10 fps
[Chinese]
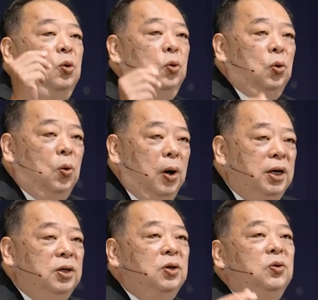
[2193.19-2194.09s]
与
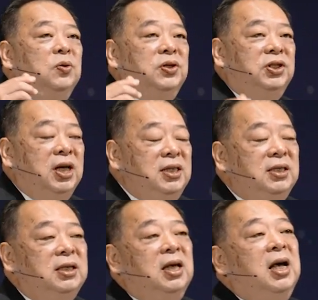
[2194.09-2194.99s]
魂与身
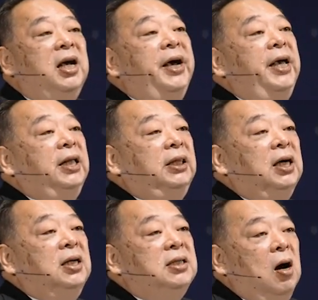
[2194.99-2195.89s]
子可以
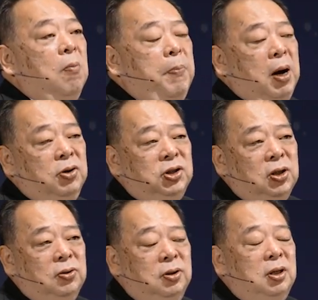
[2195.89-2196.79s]
得着保
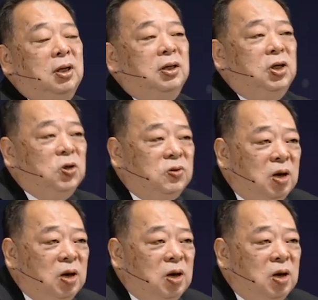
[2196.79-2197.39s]
守。弟兄